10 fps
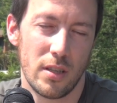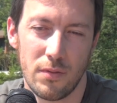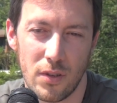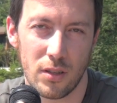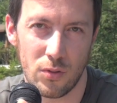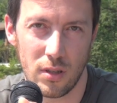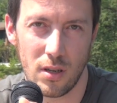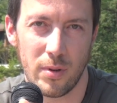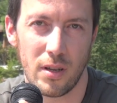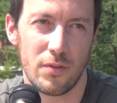gli edificatori
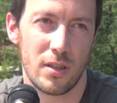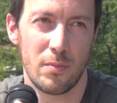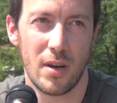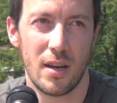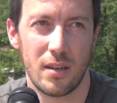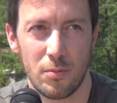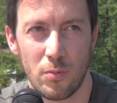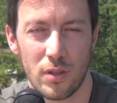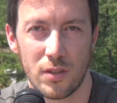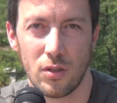delle palafite, ma
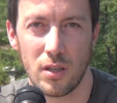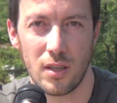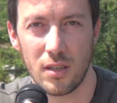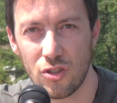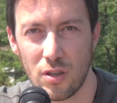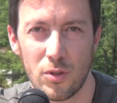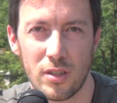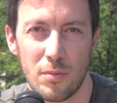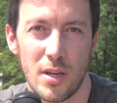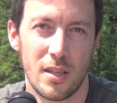popolazioni diciamo
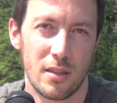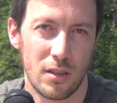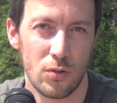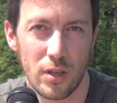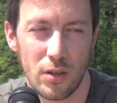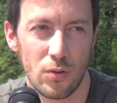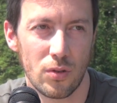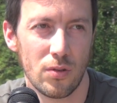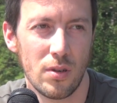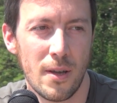intermedie tra noi e
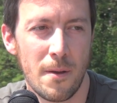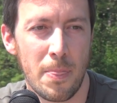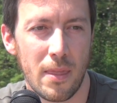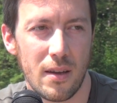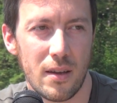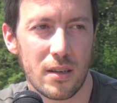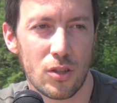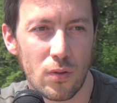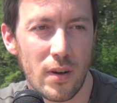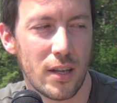loro, eh,
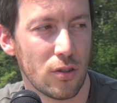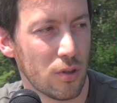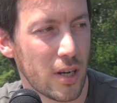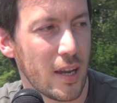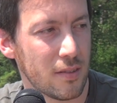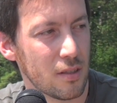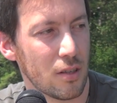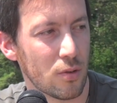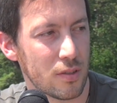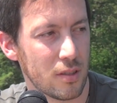ritrovando i resti
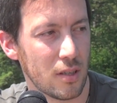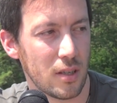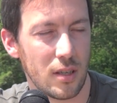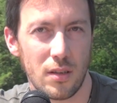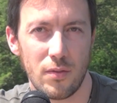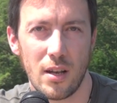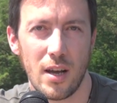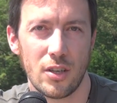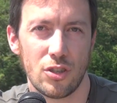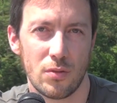di questi
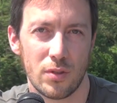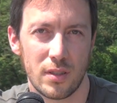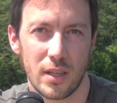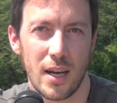villaggi, di queste